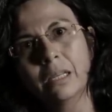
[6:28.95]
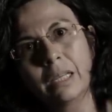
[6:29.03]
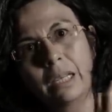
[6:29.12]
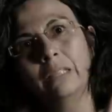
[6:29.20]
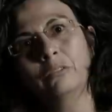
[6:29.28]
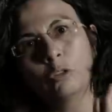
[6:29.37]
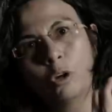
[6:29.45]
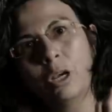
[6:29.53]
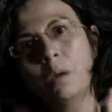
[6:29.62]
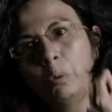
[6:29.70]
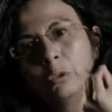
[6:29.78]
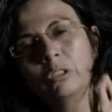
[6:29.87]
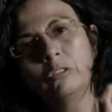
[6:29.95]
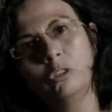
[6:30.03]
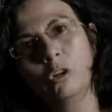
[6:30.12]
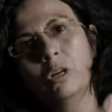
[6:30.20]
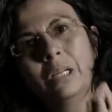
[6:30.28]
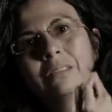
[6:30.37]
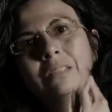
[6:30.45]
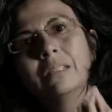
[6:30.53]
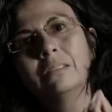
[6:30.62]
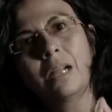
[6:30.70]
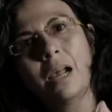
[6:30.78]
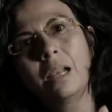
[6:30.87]
que son la posesión
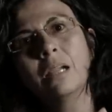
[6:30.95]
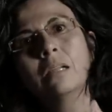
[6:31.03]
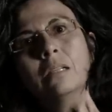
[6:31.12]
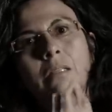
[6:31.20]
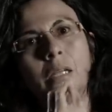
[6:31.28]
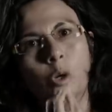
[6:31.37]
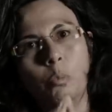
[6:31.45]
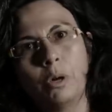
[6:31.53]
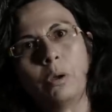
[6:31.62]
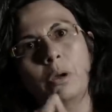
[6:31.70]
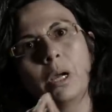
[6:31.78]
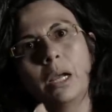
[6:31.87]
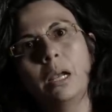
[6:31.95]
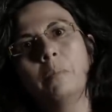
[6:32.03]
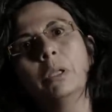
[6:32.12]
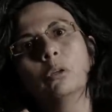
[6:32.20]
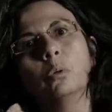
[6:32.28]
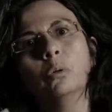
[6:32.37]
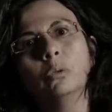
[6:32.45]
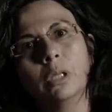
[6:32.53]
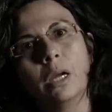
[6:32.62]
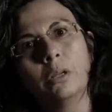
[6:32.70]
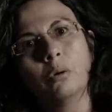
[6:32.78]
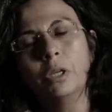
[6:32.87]
ancestral de los pueblos en aislamiento
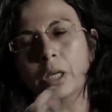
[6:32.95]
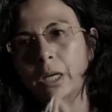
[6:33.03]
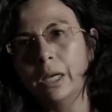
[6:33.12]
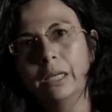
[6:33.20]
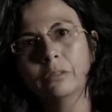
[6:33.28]
voluntario. es